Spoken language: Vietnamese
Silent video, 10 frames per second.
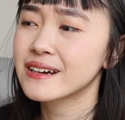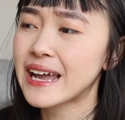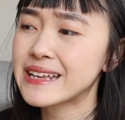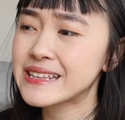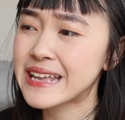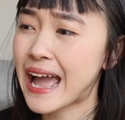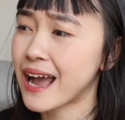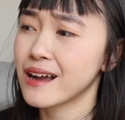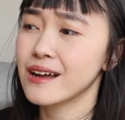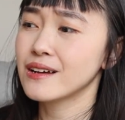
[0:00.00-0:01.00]
thanh
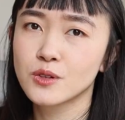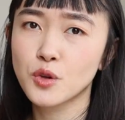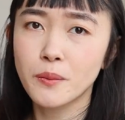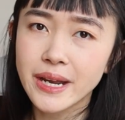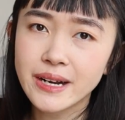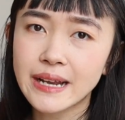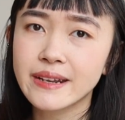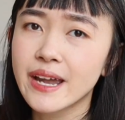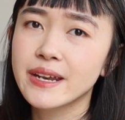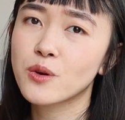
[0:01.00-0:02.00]
nhạc rồi bên
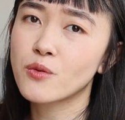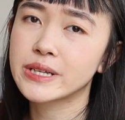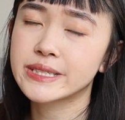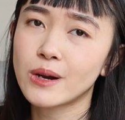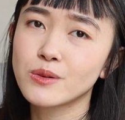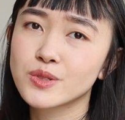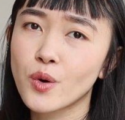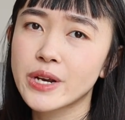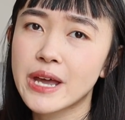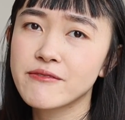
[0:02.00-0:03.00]
cạnh đấy thì cũng phải trau
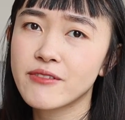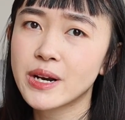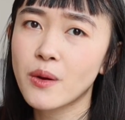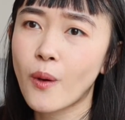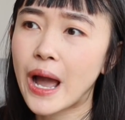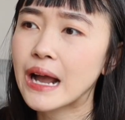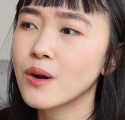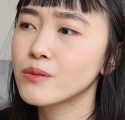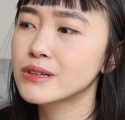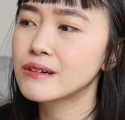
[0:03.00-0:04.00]
dồi thêm văn hóa
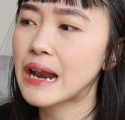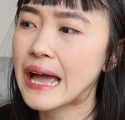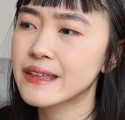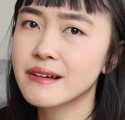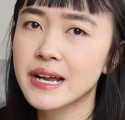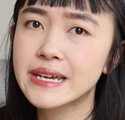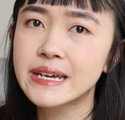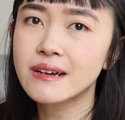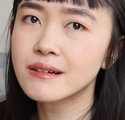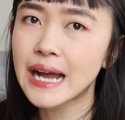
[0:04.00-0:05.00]
cũng như là những cái
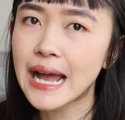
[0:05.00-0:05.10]
kiến thức